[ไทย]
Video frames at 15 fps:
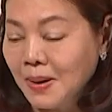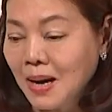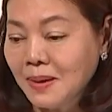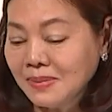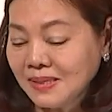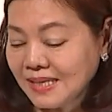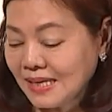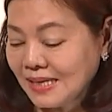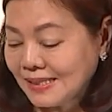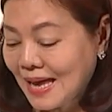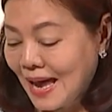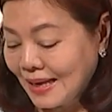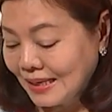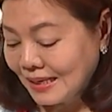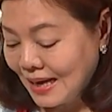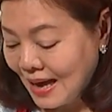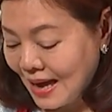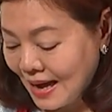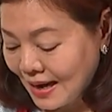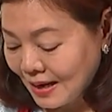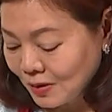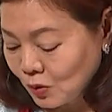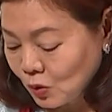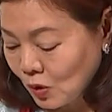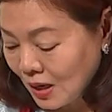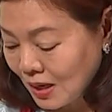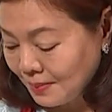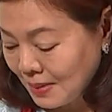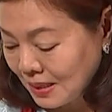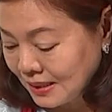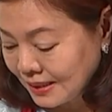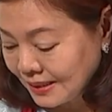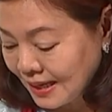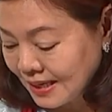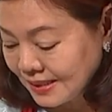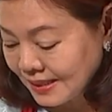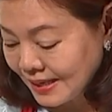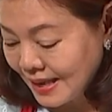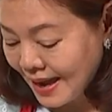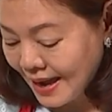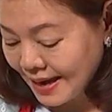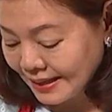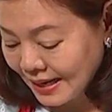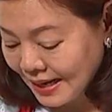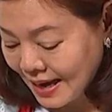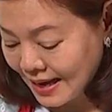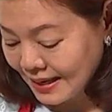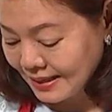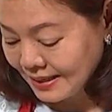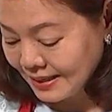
เพิ่มสีสันค่ะด้วยมะเขือเทศสีแดงนะคะ